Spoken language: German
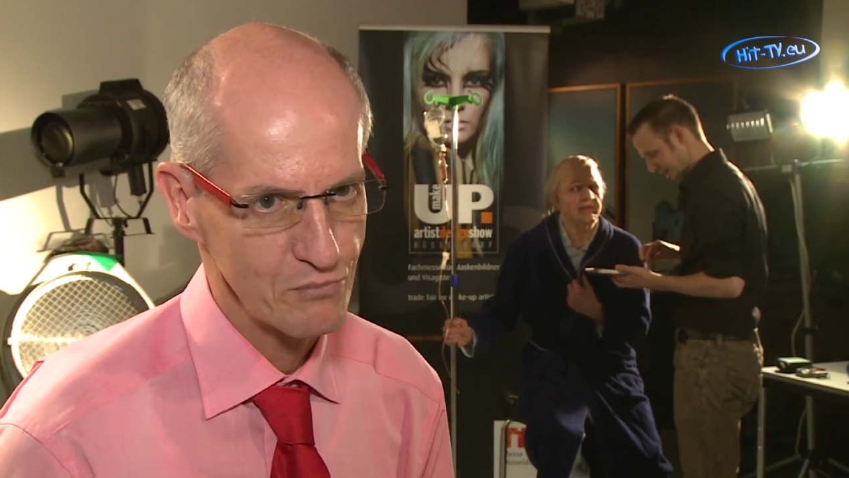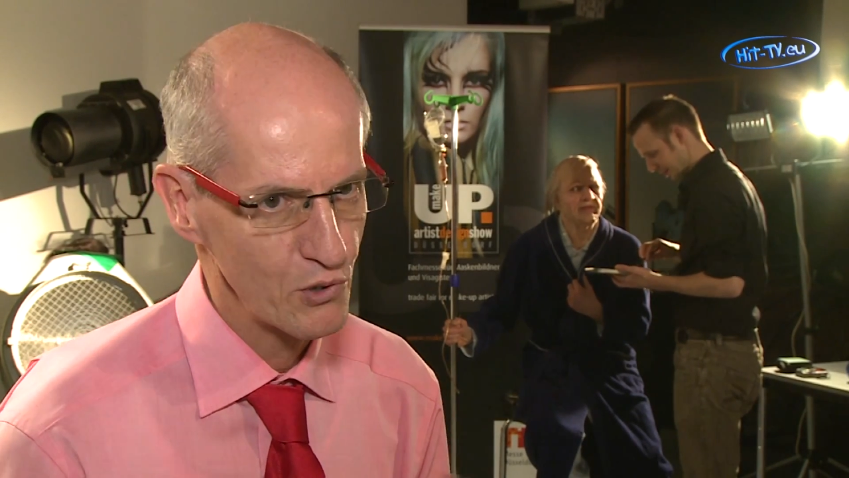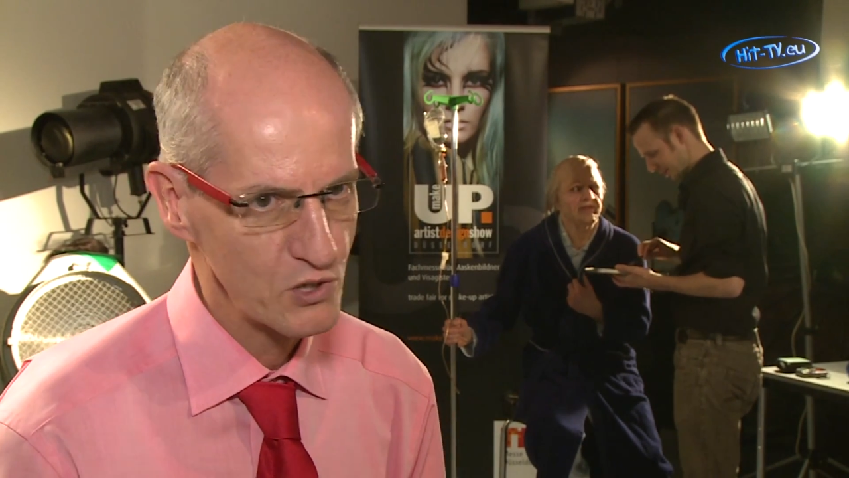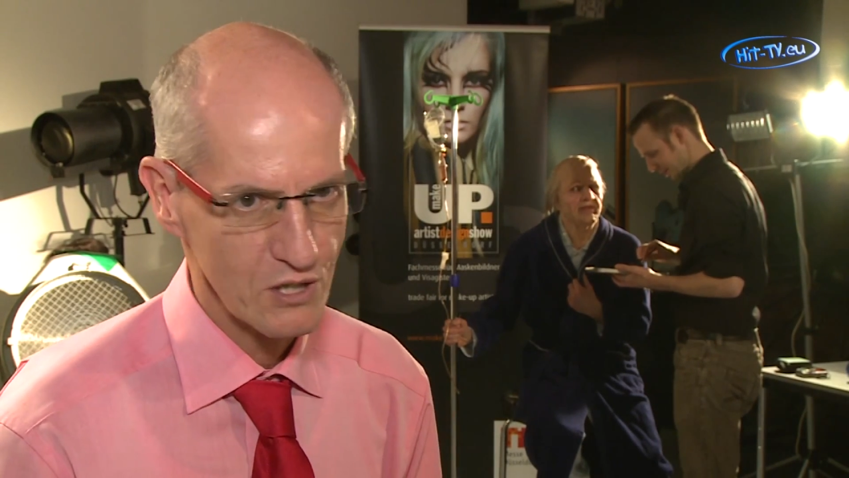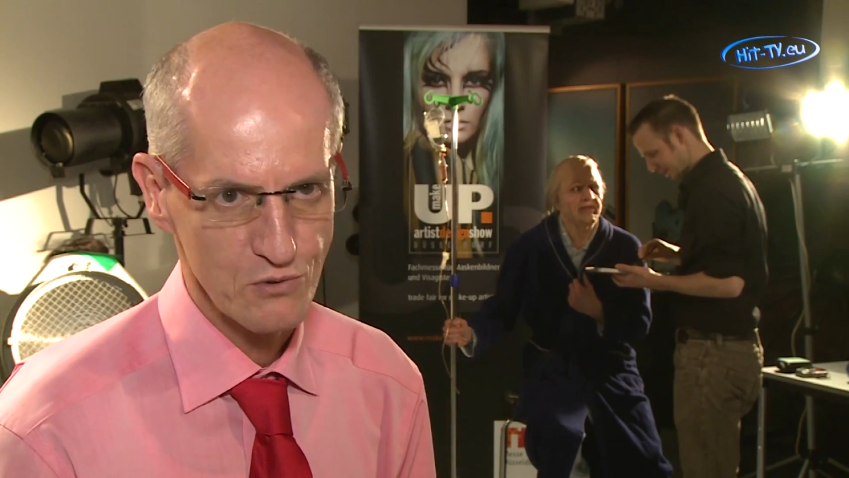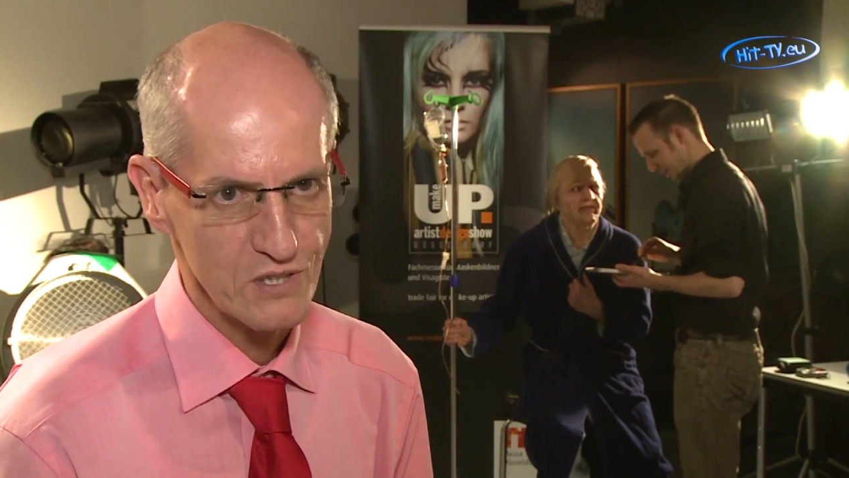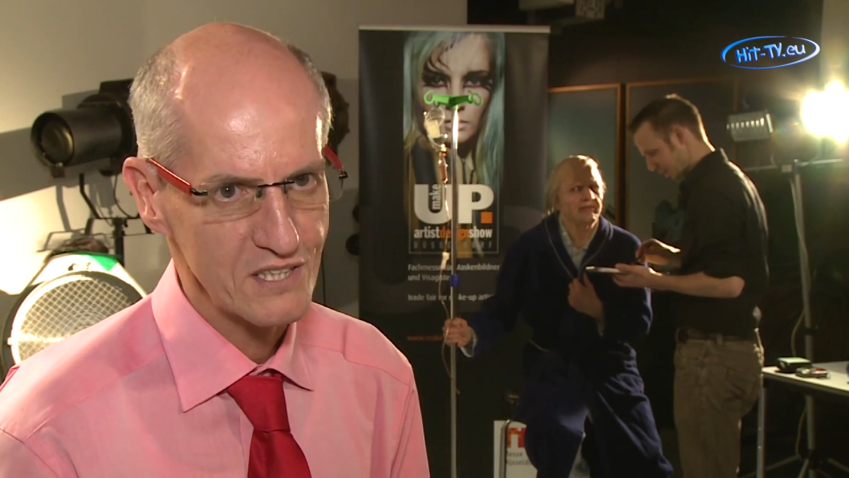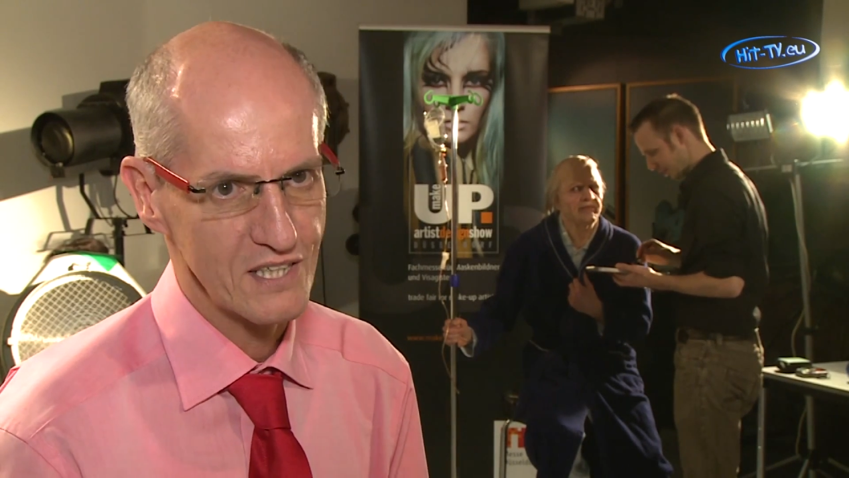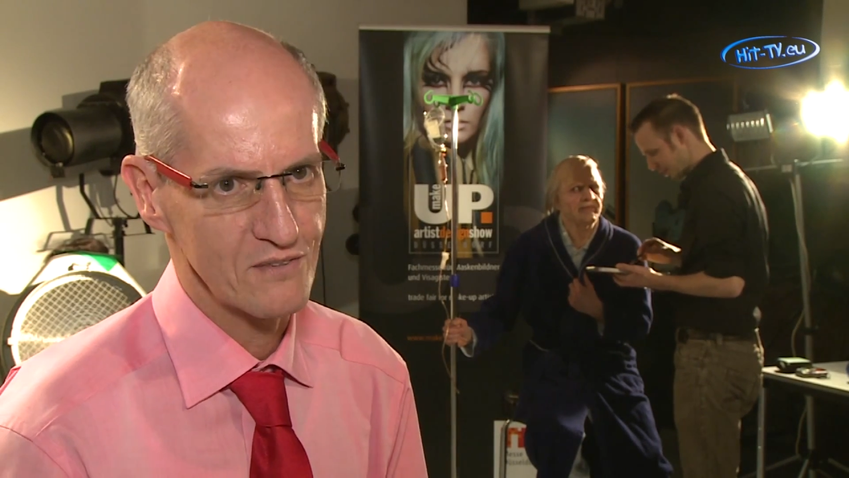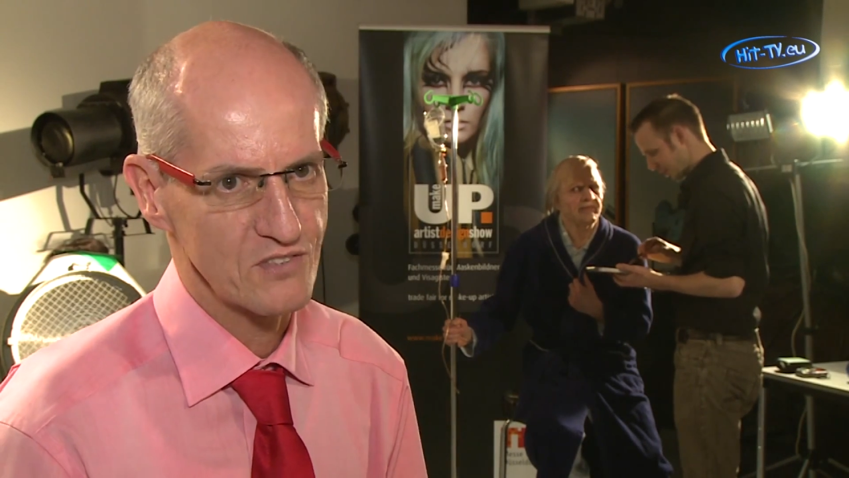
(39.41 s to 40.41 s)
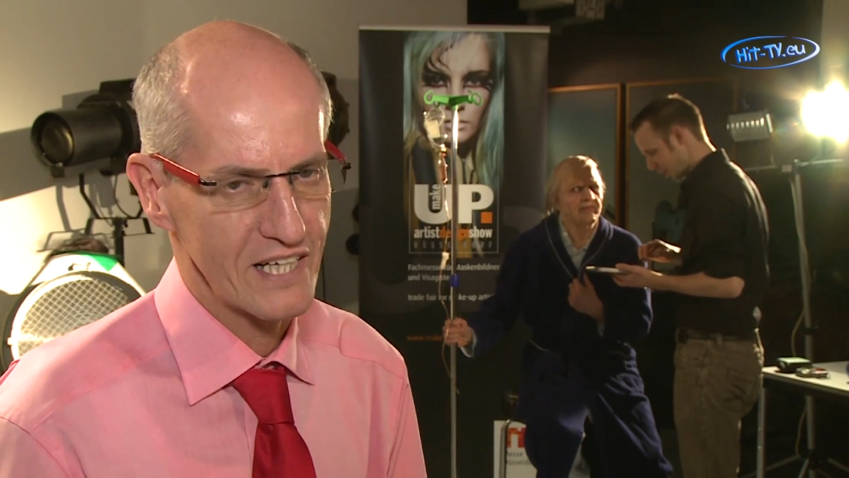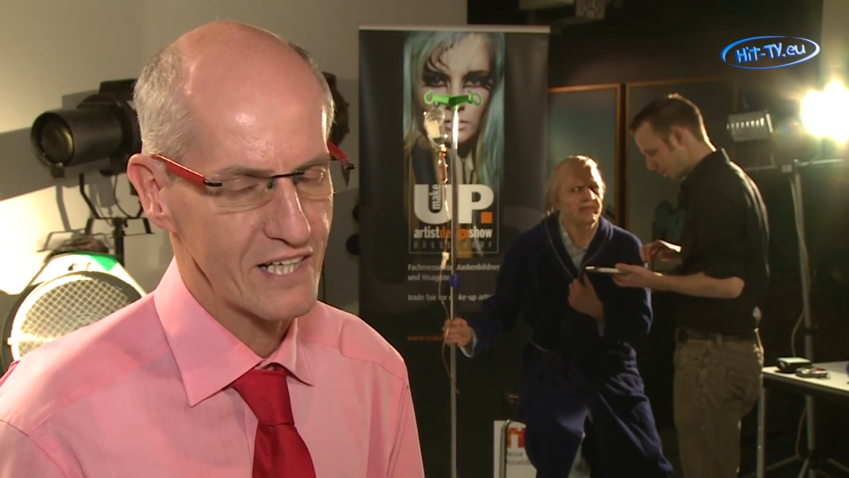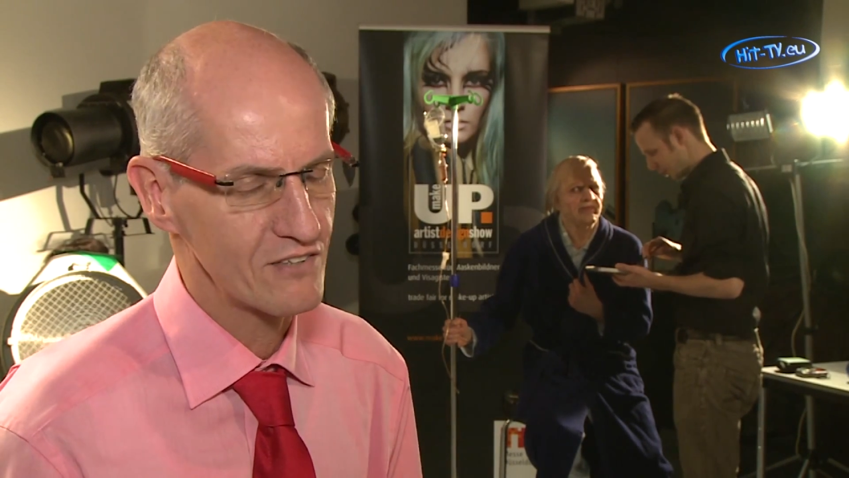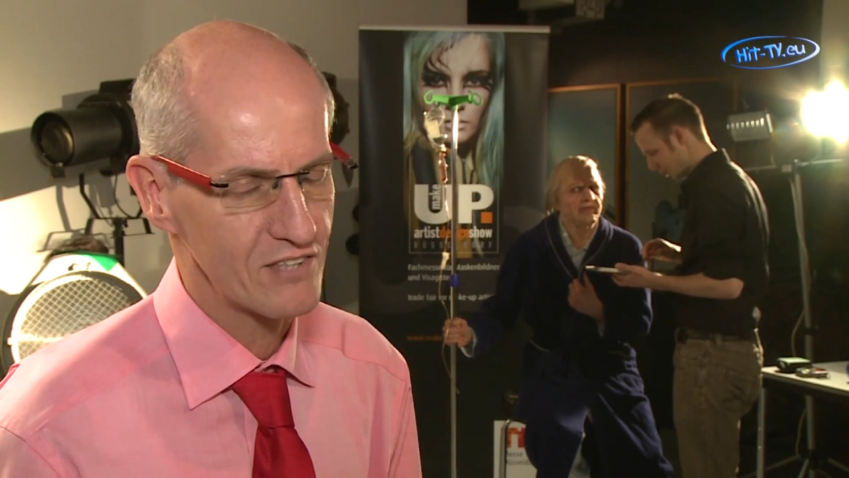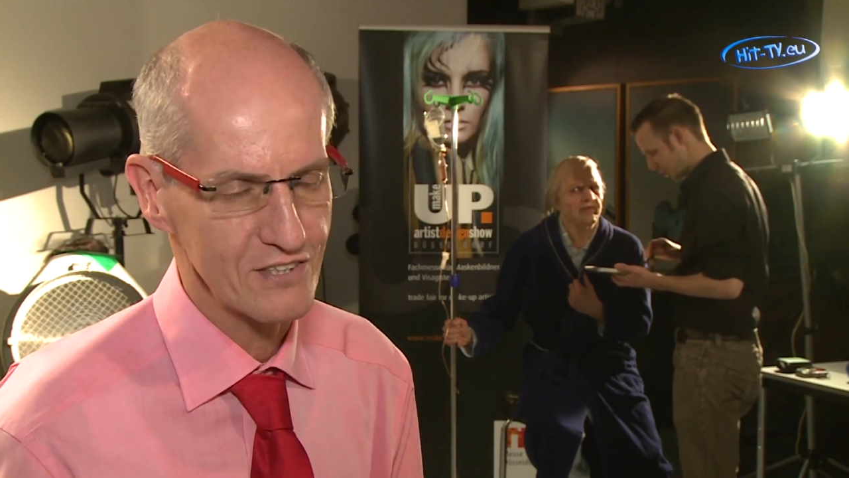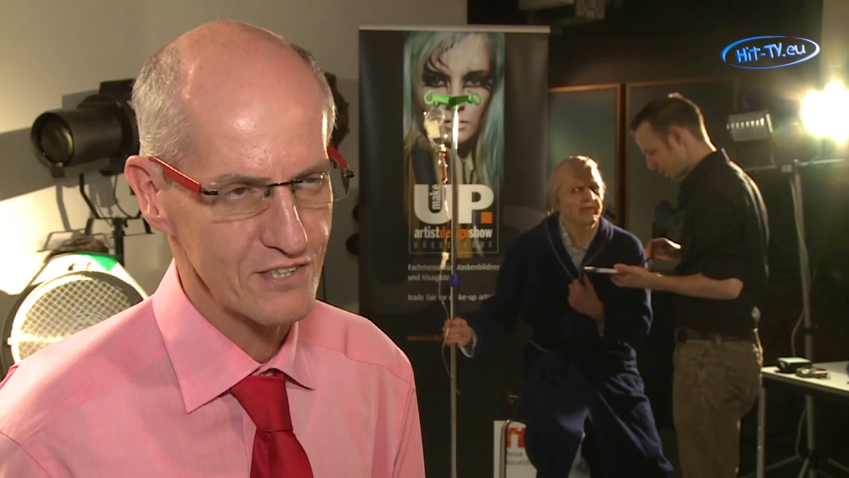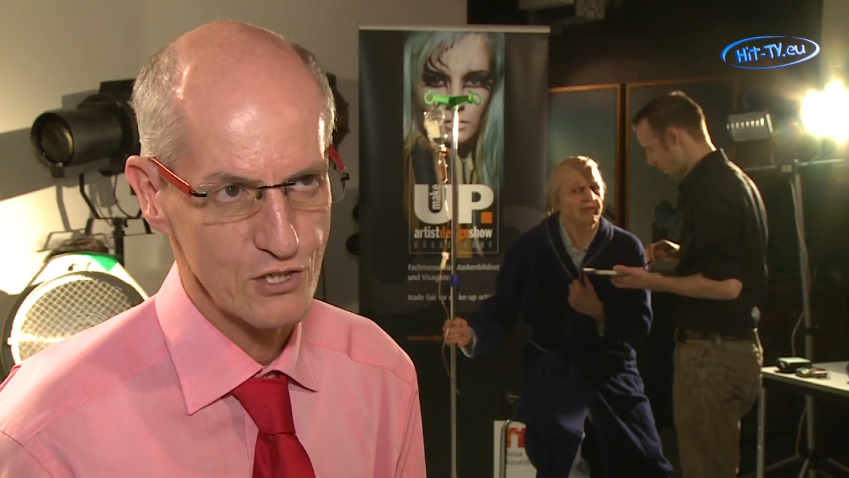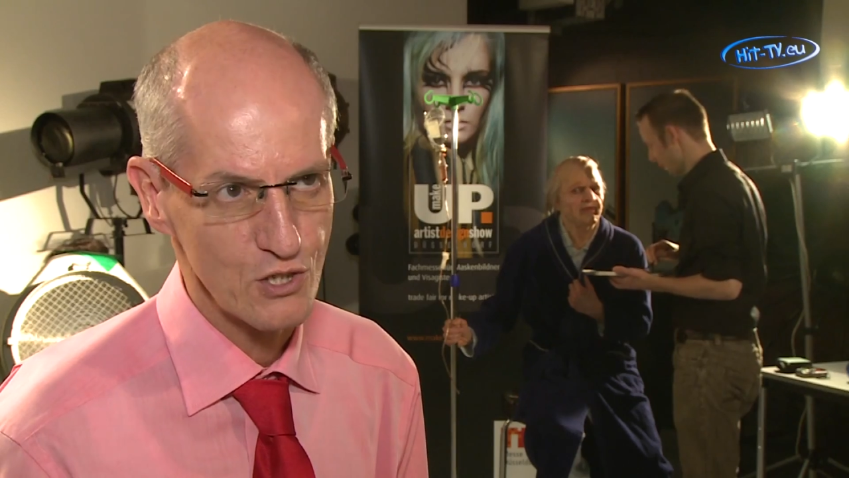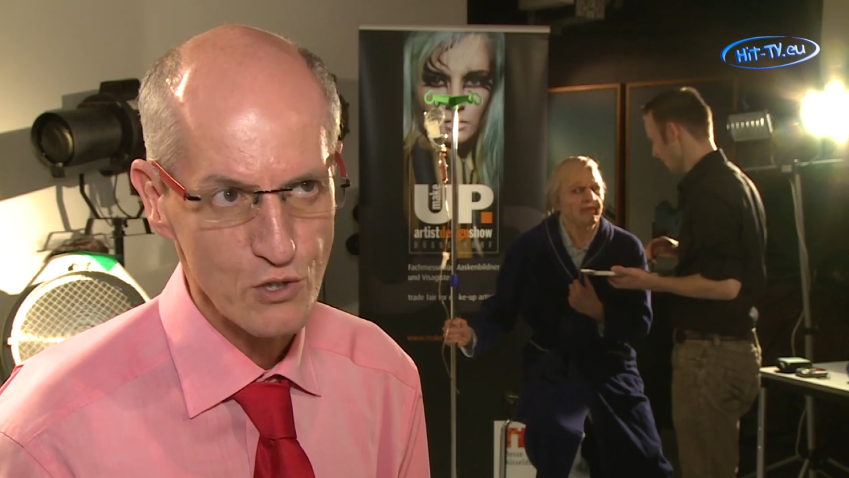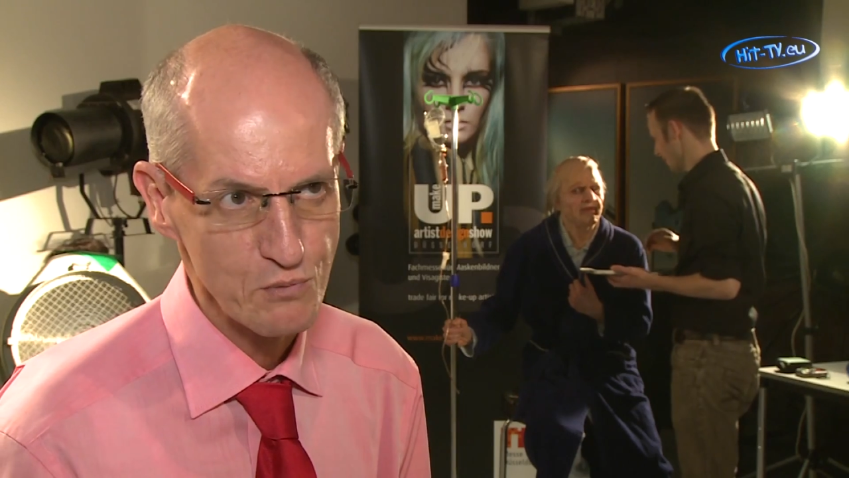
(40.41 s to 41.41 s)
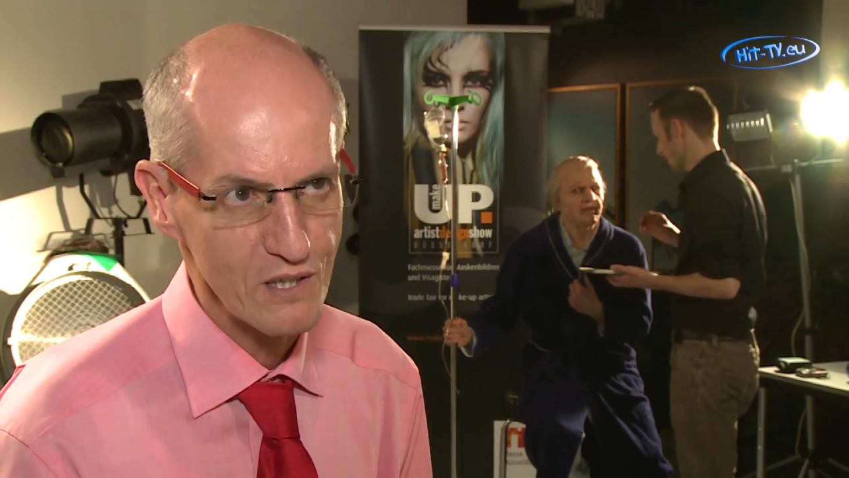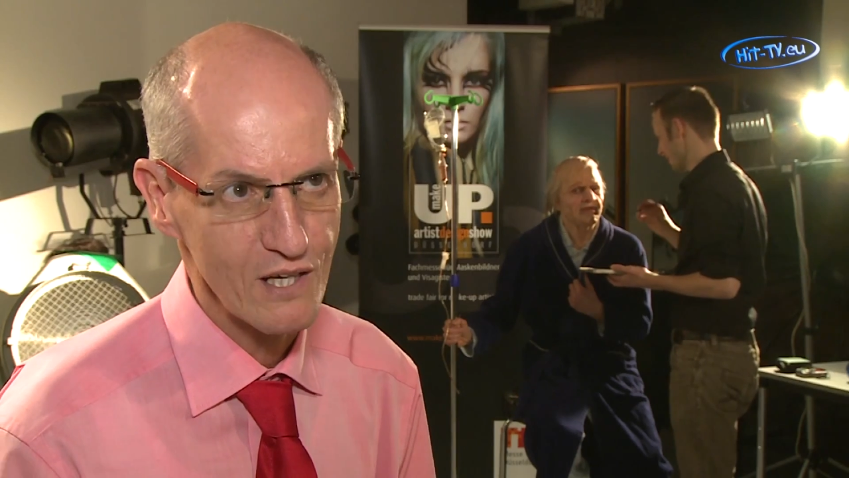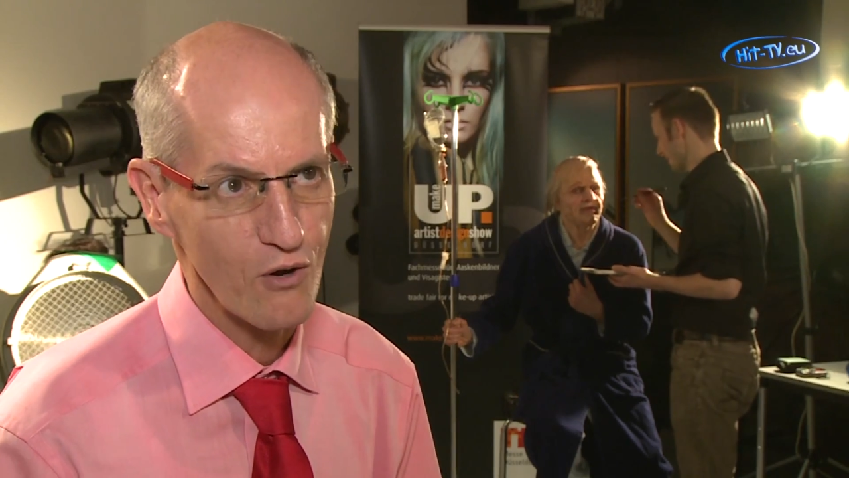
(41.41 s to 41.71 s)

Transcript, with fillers: Protagonisten, einem Sänger, Tänzer, Schauspieler